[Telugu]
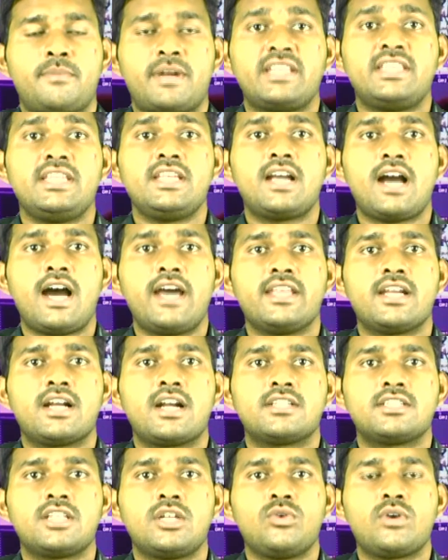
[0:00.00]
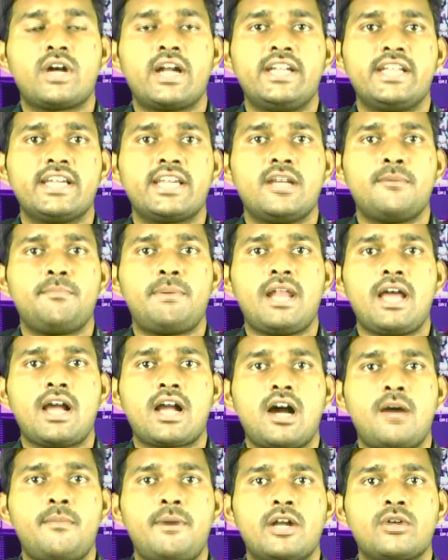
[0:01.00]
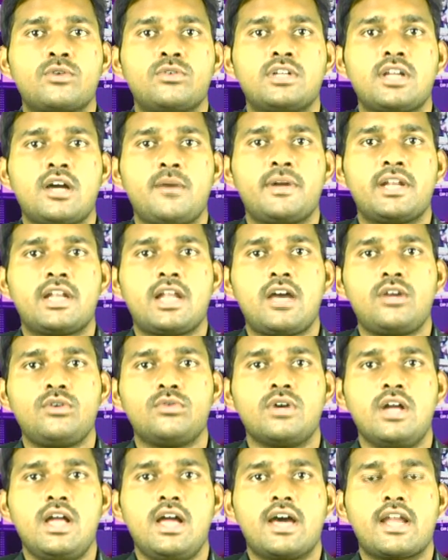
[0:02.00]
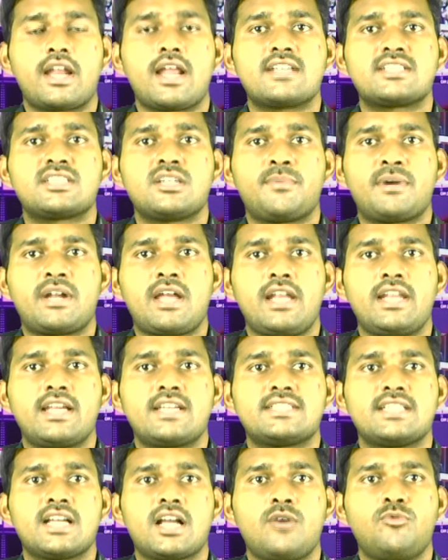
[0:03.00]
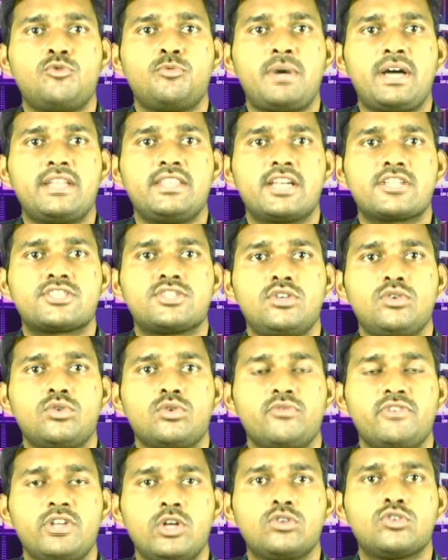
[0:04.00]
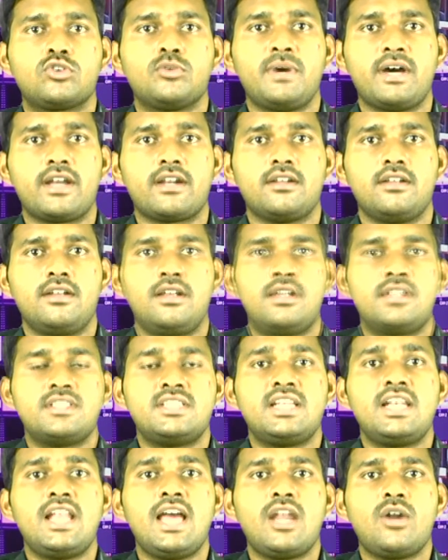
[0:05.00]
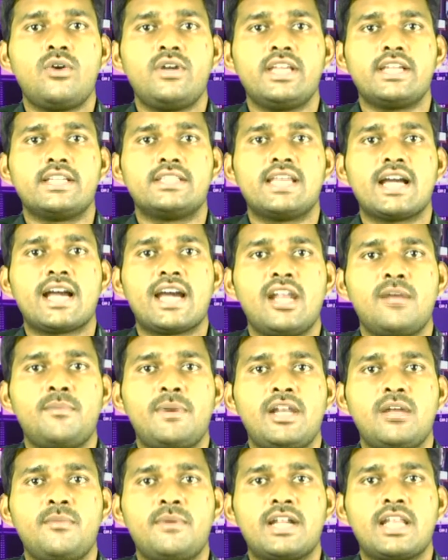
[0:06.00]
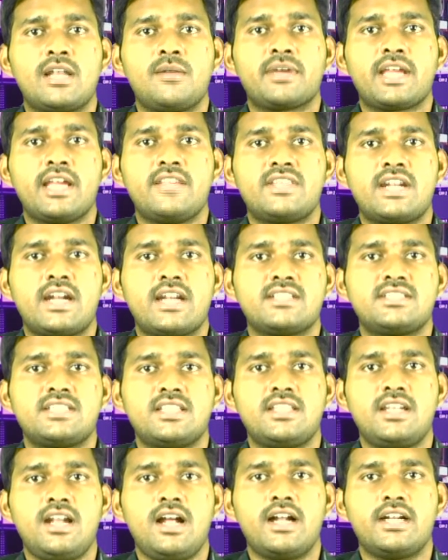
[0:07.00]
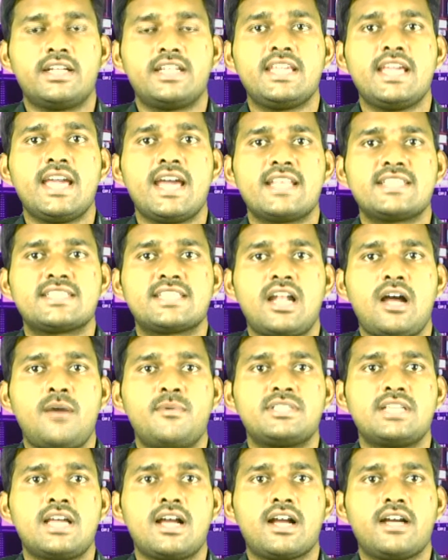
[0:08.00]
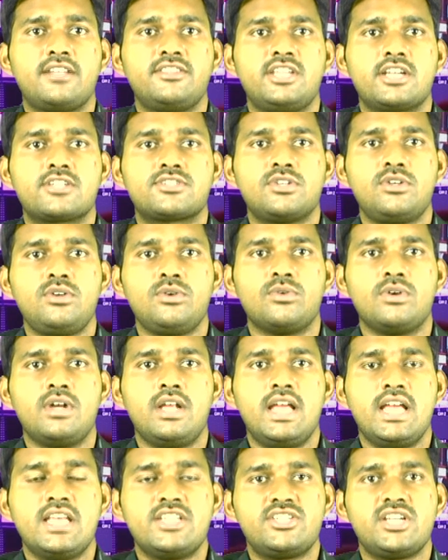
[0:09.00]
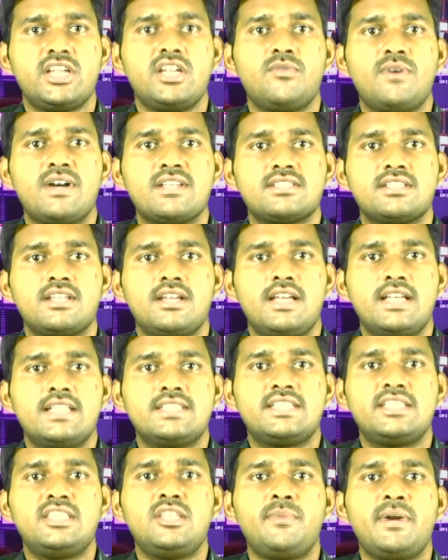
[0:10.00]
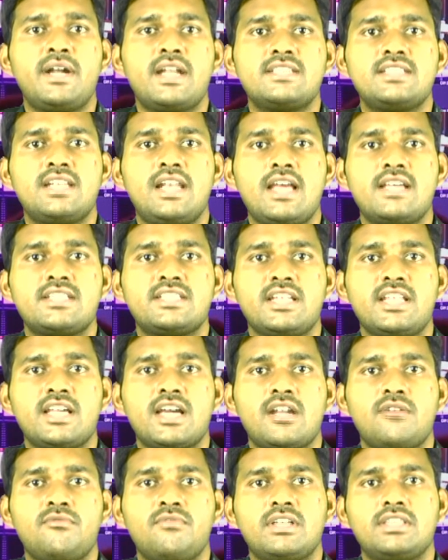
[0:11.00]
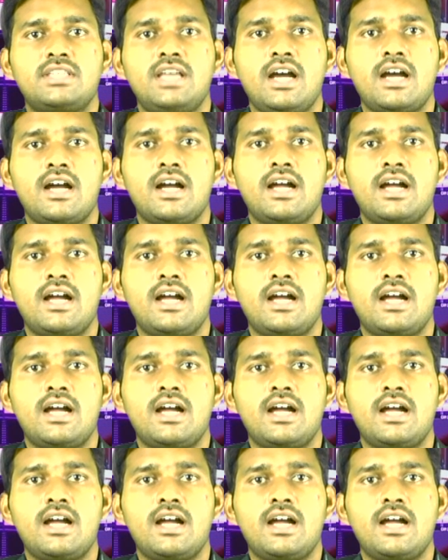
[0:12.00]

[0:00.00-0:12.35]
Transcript: ప్రతి కార్యకర్తను కంటికి రెప్పలా కాపాడుకుంటామన్నారు రాష్ట్ర ప్రణాళిక సంఘం ఉపాధ్యక్షుడు వినోద్ కుమార్ జిల్లాలోని తంగళ్లపల్లి మండలం కేంద్రానికి చెందిన టీఆర్ఎస్ గ్రామ శాఖ అధ్యక్షుడు శ్రీనివాస్ సిద్దిపేట జిల్లా శనిగరం వద్ద